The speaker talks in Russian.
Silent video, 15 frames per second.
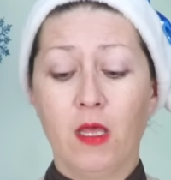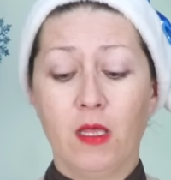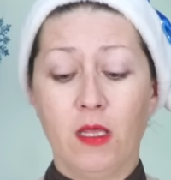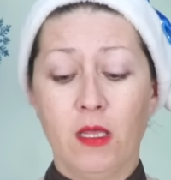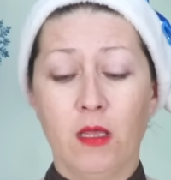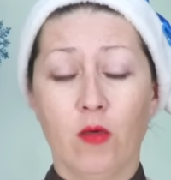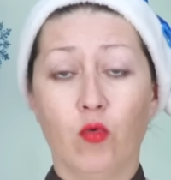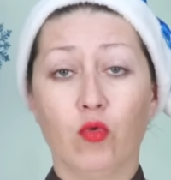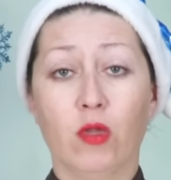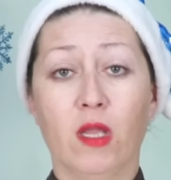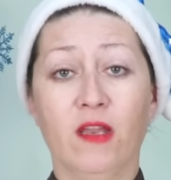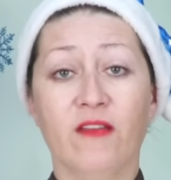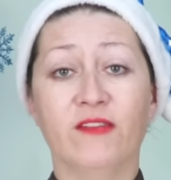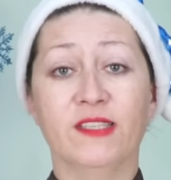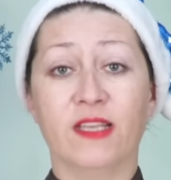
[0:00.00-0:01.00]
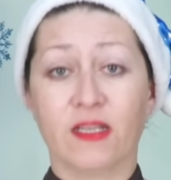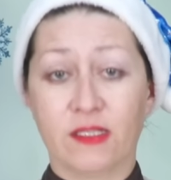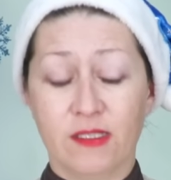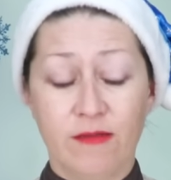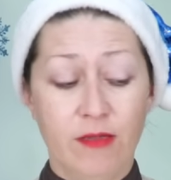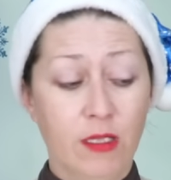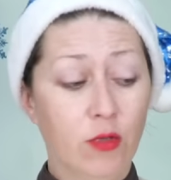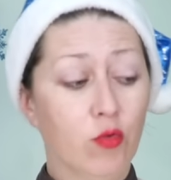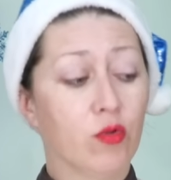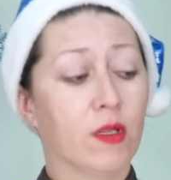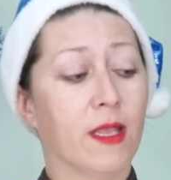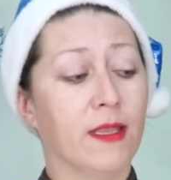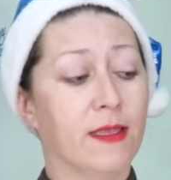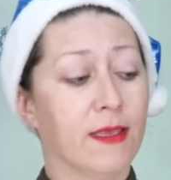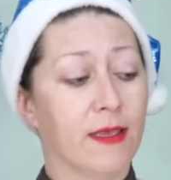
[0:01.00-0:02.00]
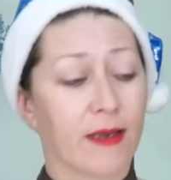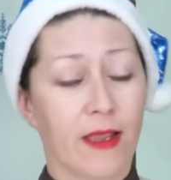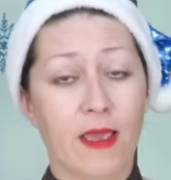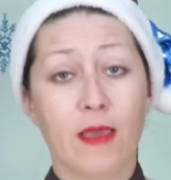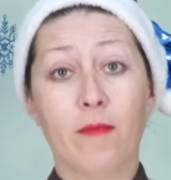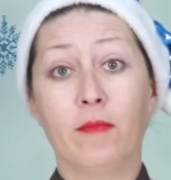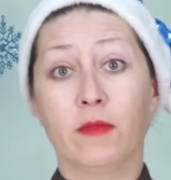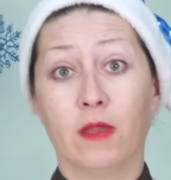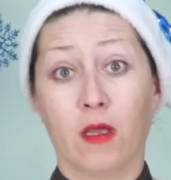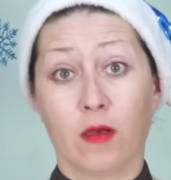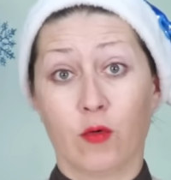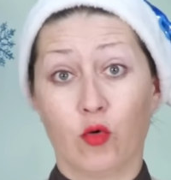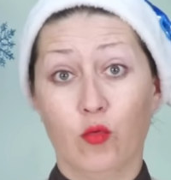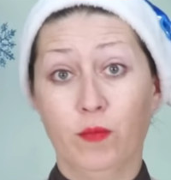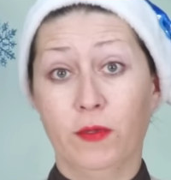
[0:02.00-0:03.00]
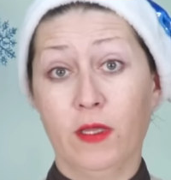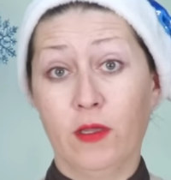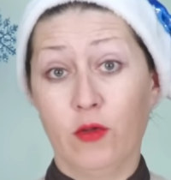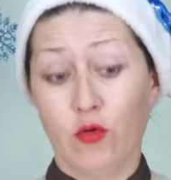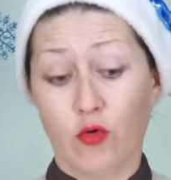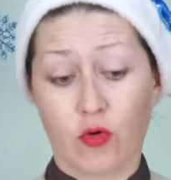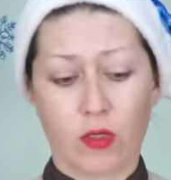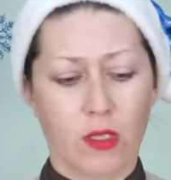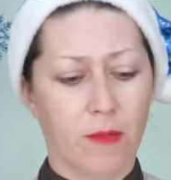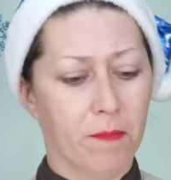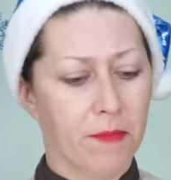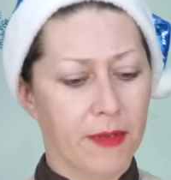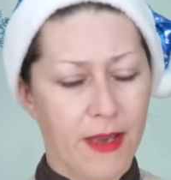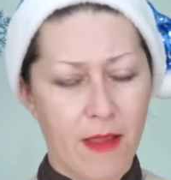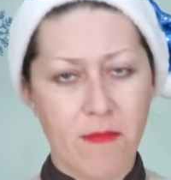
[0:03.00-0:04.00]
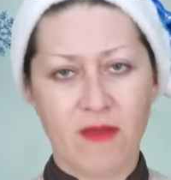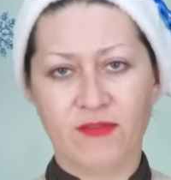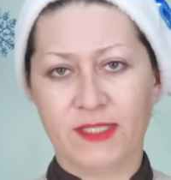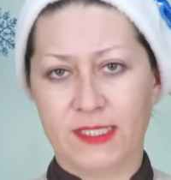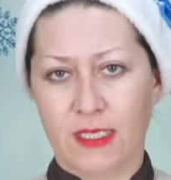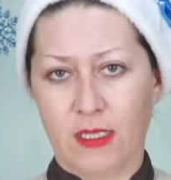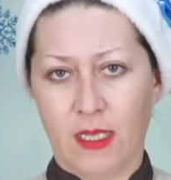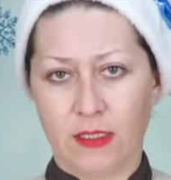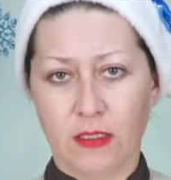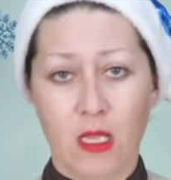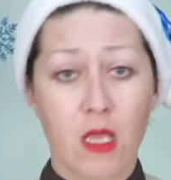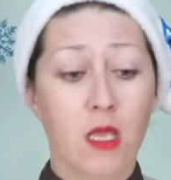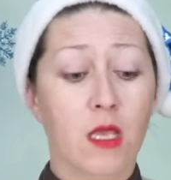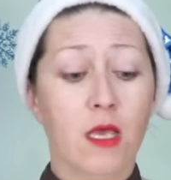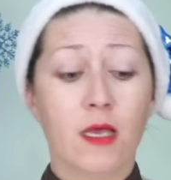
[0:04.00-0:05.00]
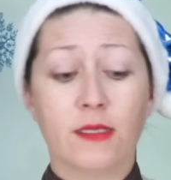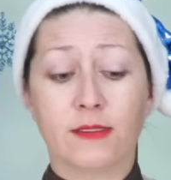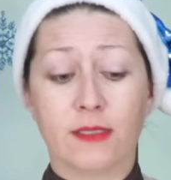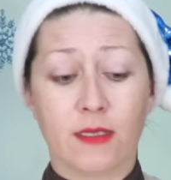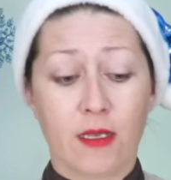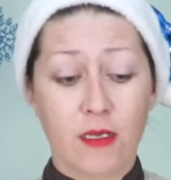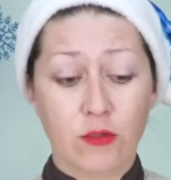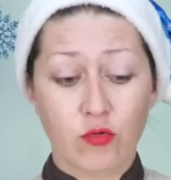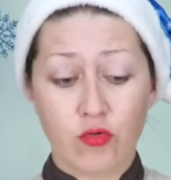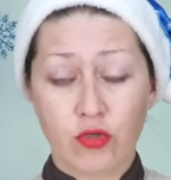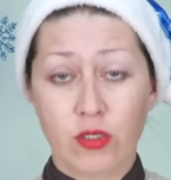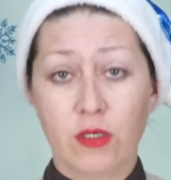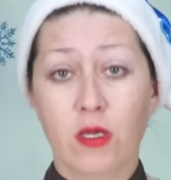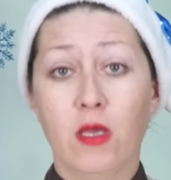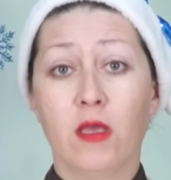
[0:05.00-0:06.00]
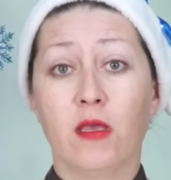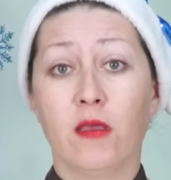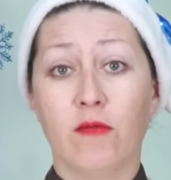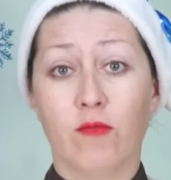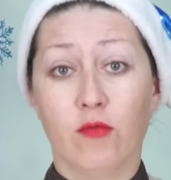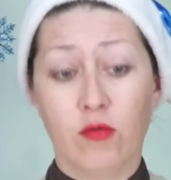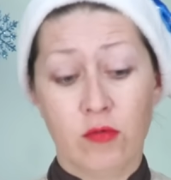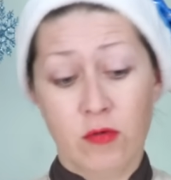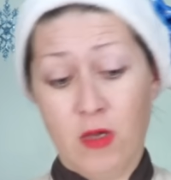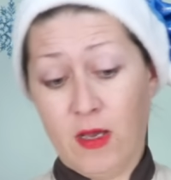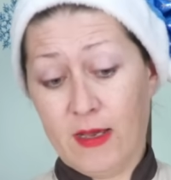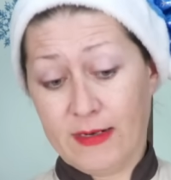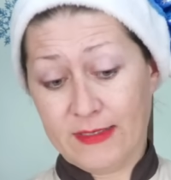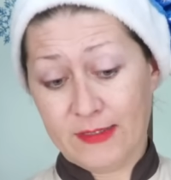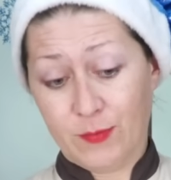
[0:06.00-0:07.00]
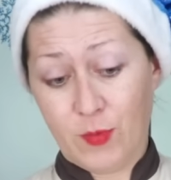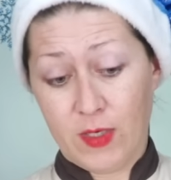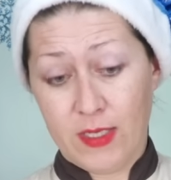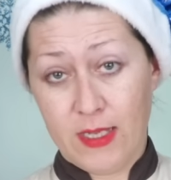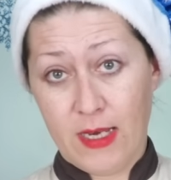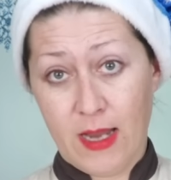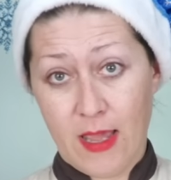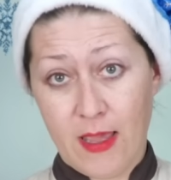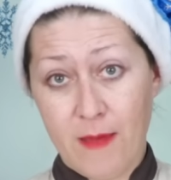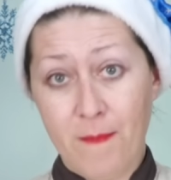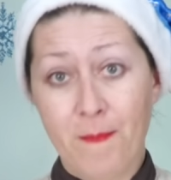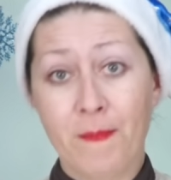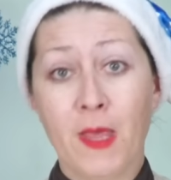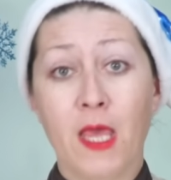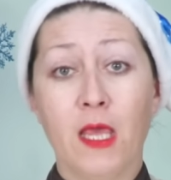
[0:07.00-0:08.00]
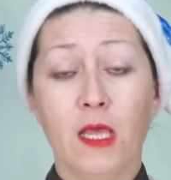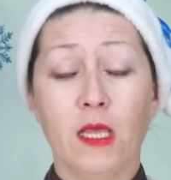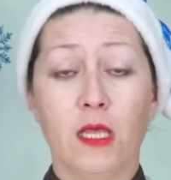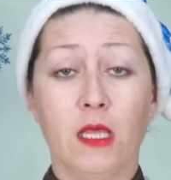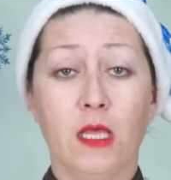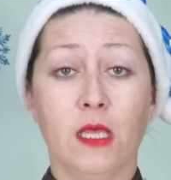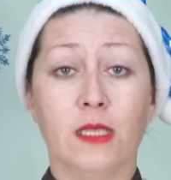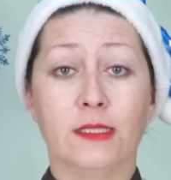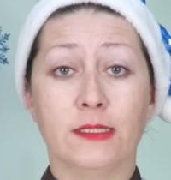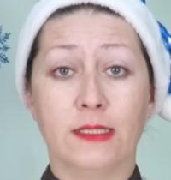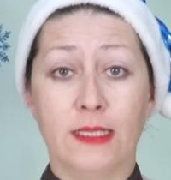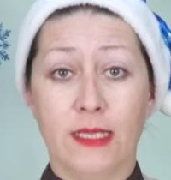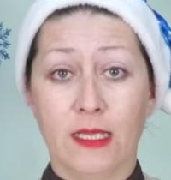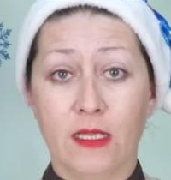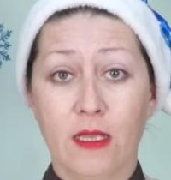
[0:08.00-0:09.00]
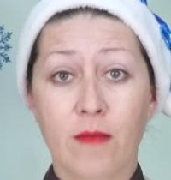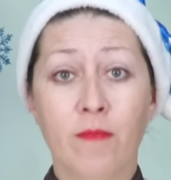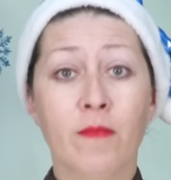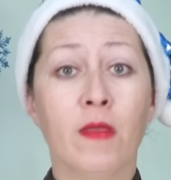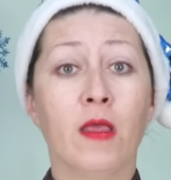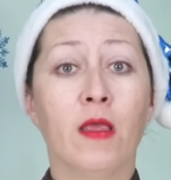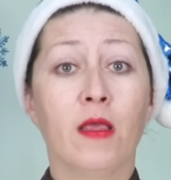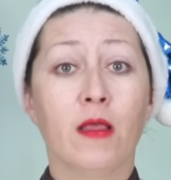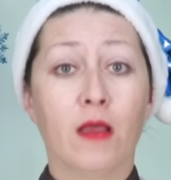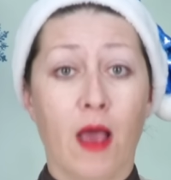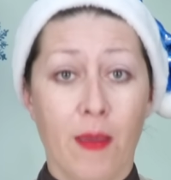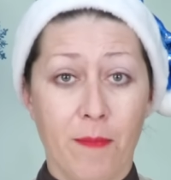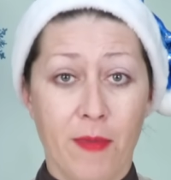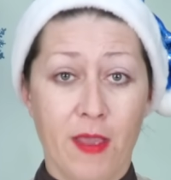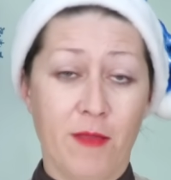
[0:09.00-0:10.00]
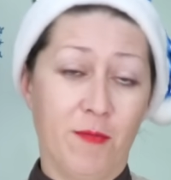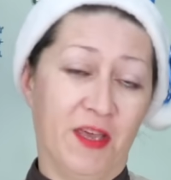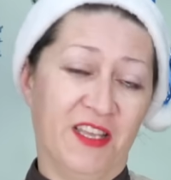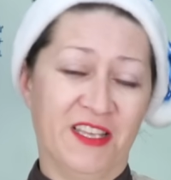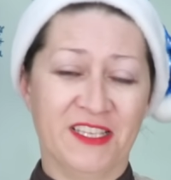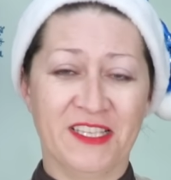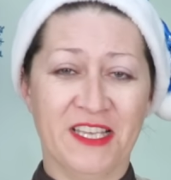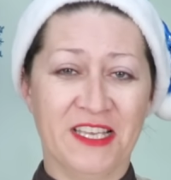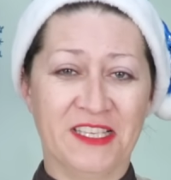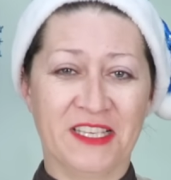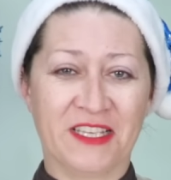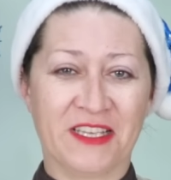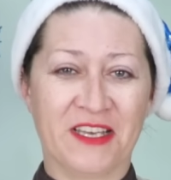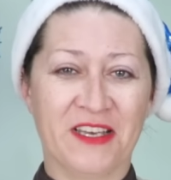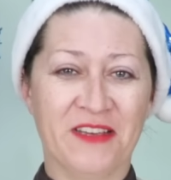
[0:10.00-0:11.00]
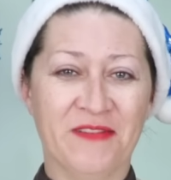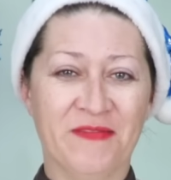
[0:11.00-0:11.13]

и, удалив сердцевину, натираем на крупной терке прямо в салат – сразу же его распределяем и следом опять майонезная сетка.